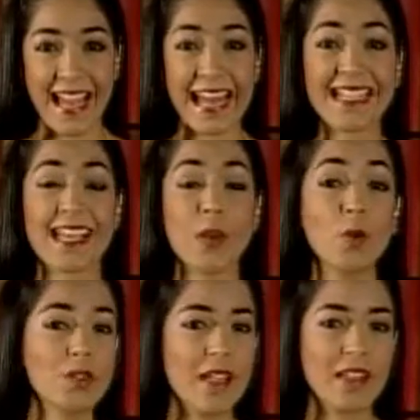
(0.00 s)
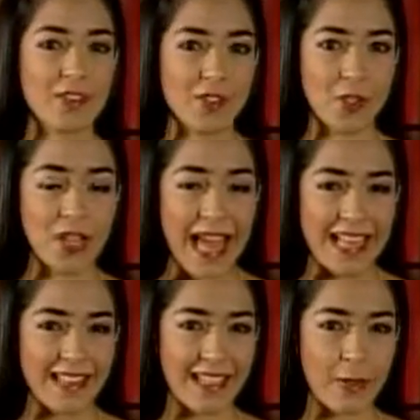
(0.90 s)
la segunda edición
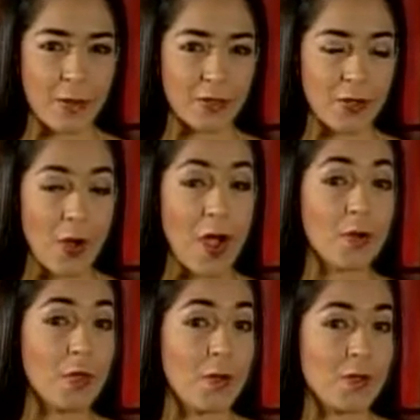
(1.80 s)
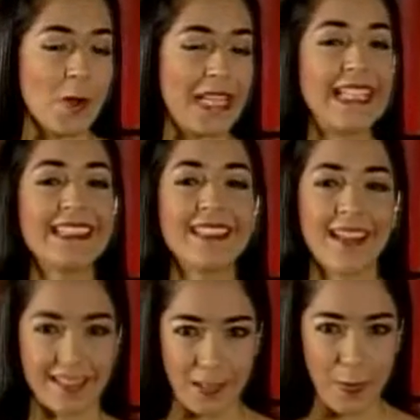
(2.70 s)
del Laboratorio Audiovisual
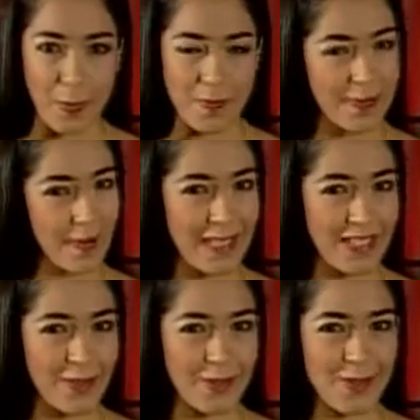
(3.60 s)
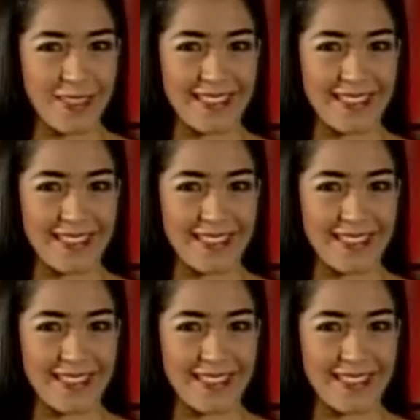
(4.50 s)
Interactivo. Bienvenidos.